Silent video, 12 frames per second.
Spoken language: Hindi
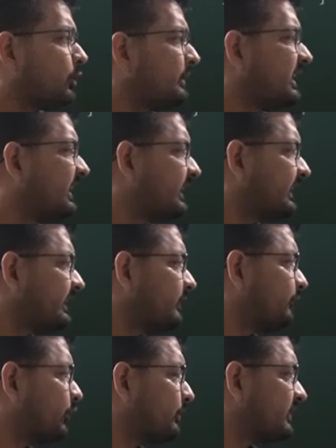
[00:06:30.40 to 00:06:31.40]
फॉर्मेट लिखेंगे ये
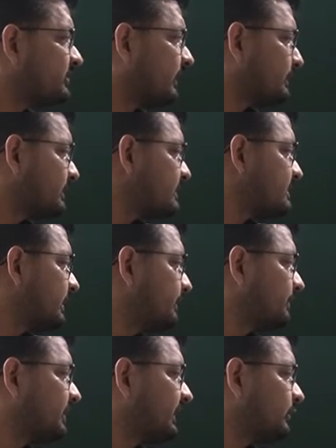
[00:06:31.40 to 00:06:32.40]
फॉर्मेट जब आपके पास यहाँ
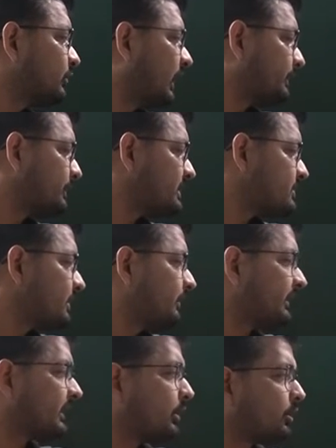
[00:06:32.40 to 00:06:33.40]
पे बन गया तो आपके पास वहाँ
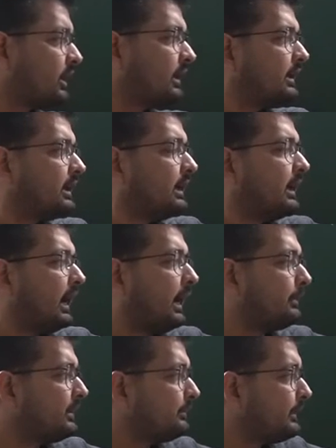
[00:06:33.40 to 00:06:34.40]
पे क्या होगा
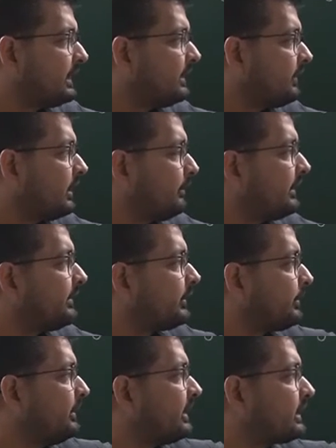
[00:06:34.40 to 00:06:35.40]
आपने पहले वहाँ पे
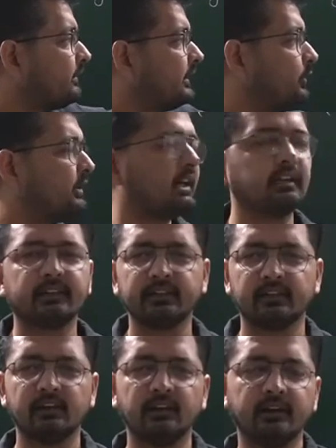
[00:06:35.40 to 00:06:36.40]
डिटर्मिनेट का वैल्यू निकाल के
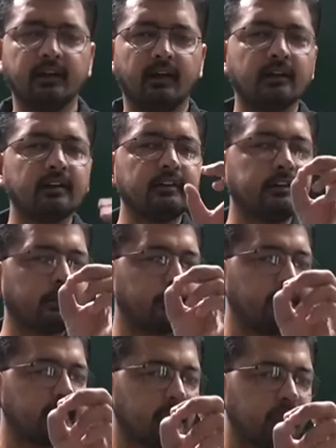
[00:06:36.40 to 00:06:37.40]
देखना है अगर
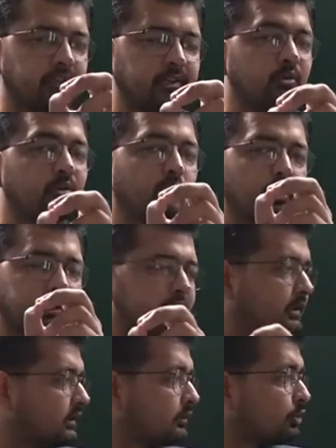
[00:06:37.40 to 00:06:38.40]
डिटर्मिनेट का वैल्यू नॉट
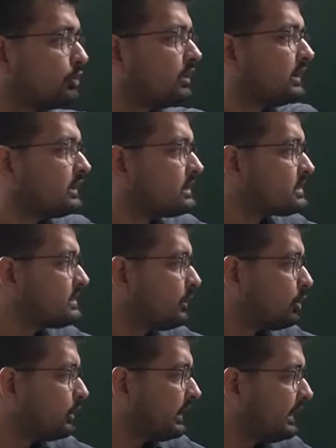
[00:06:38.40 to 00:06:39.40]
इक्वल टू
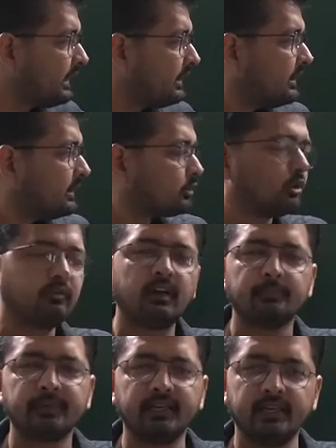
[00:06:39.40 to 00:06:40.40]
जीरो है तो
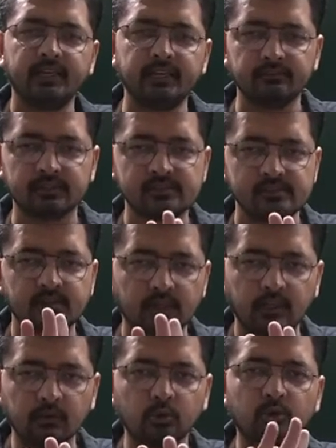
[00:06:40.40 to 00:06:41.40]
वहाँ पे ए इनवर्स
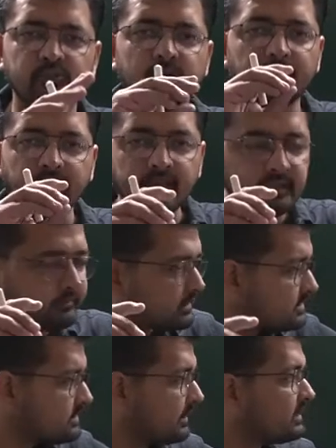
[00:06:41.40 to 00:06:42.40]
निकाल लो जब ए
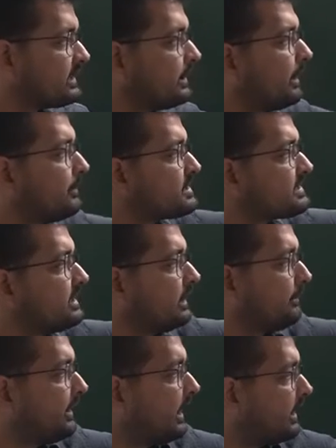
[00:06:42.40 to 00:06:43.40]
इनवर्स निकल जाए वापस
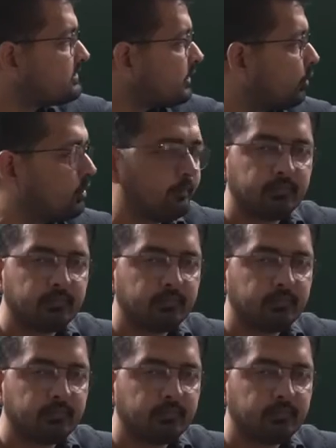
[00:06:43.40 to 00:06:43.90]
यहाँ पे आ जाओ